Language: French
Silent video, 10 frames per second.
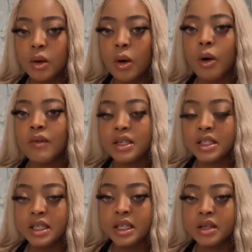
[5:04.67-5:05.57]
on va
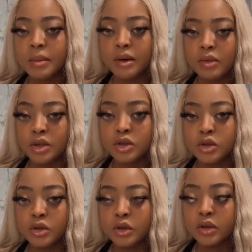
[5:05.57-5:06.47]
chiller dans ma
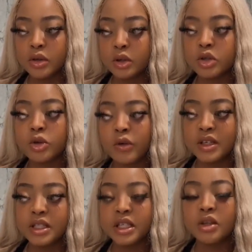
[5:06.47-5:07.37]
voiture. on va
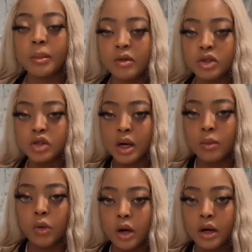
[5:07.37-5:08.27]
chiller dans ma voiture à
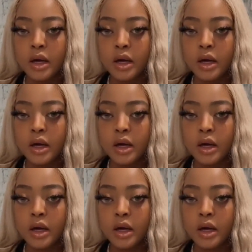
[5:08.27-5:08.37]
moi.